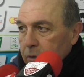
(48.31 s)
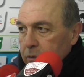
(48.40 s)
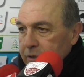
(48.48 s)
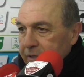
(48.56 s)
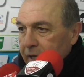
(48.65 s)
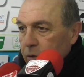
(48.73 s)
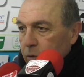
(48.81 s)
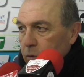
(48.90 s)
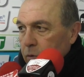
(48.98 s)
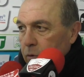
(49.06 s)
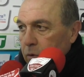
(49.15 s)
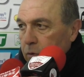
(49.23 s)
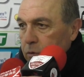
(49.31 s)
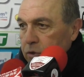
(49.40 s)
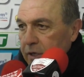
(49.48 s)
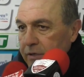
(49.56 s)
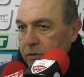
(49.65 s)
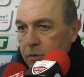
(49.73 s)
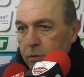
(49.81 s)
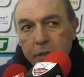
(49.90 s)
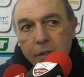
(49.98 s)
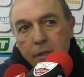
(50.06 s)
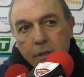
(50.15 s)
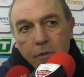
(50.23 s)
non c'è stato concesso,
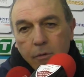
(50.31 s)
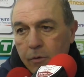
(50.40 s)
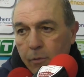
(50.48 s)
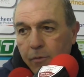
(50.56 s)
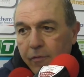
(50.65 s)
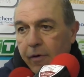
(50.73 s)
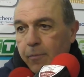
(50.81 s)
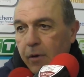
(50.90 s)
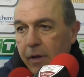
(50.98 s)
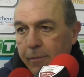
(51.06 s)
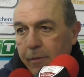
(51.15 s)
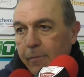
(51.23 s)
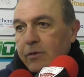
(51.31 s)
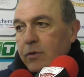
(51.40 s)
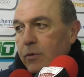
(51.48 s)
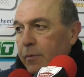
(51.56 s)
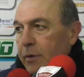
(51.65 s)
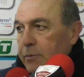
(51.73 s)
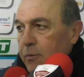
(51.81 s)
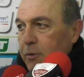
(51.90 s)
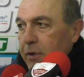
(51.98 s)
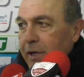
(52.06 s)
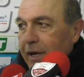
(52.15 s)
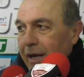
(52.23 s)
quindi no, non per far polemica ma solo per
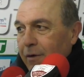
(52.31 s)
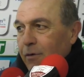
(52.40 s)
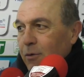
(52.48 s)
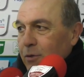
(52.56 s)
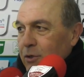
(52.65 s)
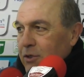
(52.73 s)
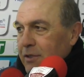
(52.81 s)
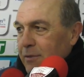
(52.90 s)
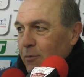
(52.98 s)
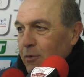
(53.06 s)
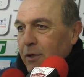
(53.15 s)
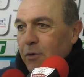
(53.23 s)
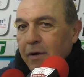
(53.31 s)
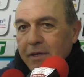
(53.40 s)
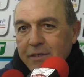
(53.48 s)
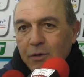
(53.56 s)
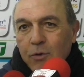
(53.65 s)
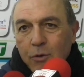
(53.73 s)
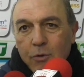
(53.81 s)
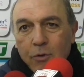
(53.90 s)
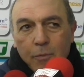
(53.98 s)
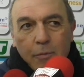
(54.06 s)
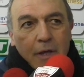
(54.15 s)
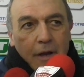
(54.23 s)
rispondere a lei quando dice si poteva trovare il secondo
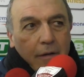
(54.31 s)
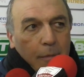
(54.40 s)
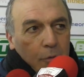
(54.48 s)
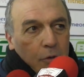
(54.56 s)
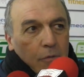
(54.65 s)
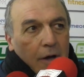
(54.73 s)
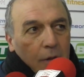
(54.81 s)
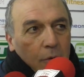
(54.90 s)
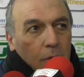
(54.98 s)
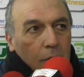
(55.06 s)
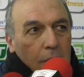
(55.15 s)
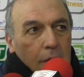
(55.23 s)
contropiede, l'avevamo trovato